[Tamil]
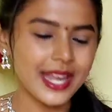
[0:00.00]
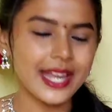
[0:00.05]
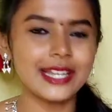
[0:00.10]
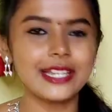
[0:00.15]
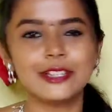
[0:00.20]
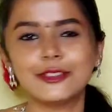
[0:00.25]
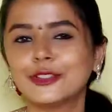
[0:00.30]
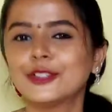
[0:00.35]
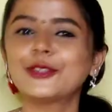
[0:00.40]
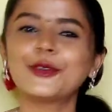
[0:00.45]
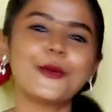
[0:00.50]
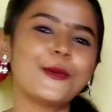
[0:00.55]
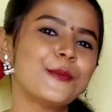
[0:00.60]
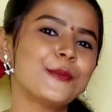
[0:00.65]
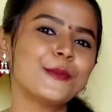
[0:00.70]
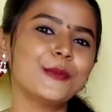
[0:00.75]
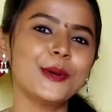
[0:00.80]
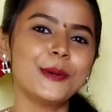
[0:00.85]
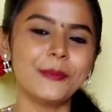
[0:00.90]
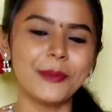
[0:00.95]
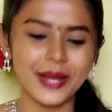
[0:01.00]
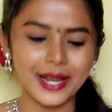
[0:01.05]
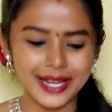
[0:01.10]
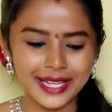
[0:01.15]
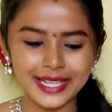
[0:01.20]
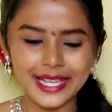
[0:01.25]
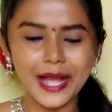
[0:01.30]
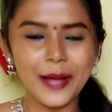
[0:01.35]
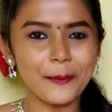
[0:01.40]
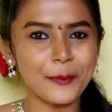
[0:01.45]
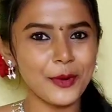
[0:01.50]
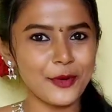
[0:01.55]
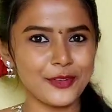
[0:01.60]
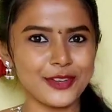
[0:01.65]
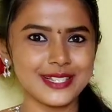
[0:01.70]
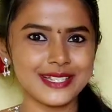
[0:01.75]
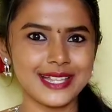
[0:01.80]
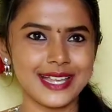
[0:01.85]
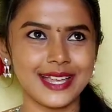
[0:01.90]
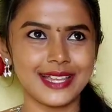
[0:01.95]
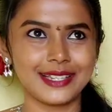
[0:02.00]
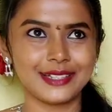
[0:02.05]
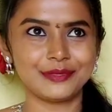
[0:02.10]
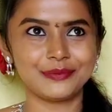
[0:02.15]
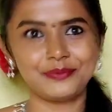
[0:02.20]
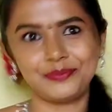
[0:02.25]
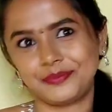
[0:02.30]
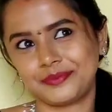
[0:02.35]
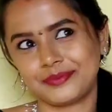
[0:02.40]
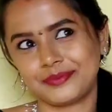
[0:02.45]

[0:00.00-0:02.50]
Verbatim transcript: அண்ட் இது வந்து ரொம்ப பழைய அம்மாவோட சாரி